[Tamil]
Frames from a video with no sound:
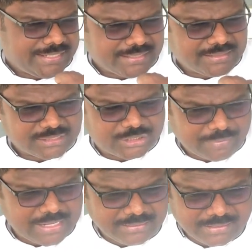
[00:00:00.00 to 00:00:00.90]
எதிர்த்து
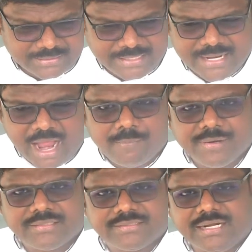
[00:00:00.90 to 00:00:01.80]
வருகிறதை
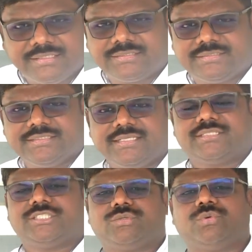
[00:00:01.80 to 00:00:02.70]
அப்படி தடுத்து
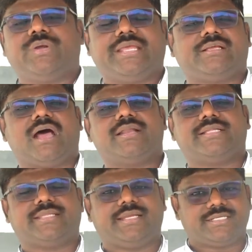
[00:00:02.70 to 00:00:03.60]
நிறுத்தக்கூடிய
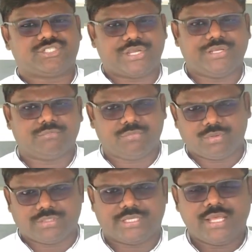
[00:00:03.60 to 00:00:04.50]
காரியத்தை நீங்கள் செய்யும்
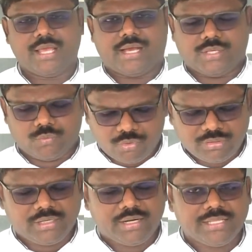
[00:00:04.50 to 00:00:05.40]
போது அது
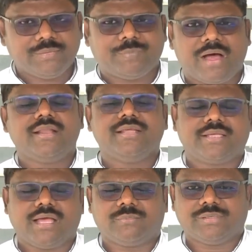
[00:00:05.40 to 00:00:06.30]
உங்களை
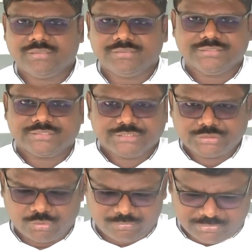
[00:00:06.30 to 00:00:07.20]
பாதிக்காமல்
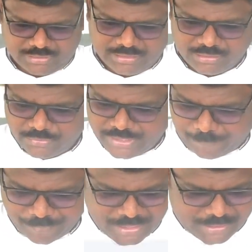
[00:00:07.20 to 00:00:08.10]
இருக்கும் அல்ல
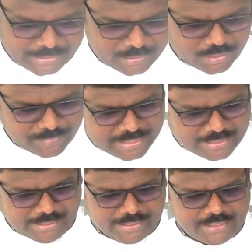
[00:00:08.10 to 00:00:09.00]
நீங்க
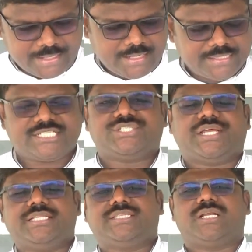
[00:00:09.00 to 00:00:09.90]
ஒருவேளை இந்த
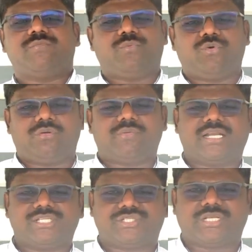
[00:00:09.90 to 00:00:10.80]
சரித்திரம்
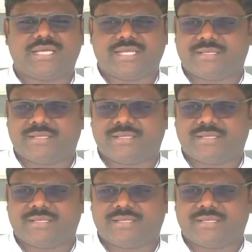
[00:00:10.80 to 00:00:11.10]
அதிகாரப்பூர்வமான சில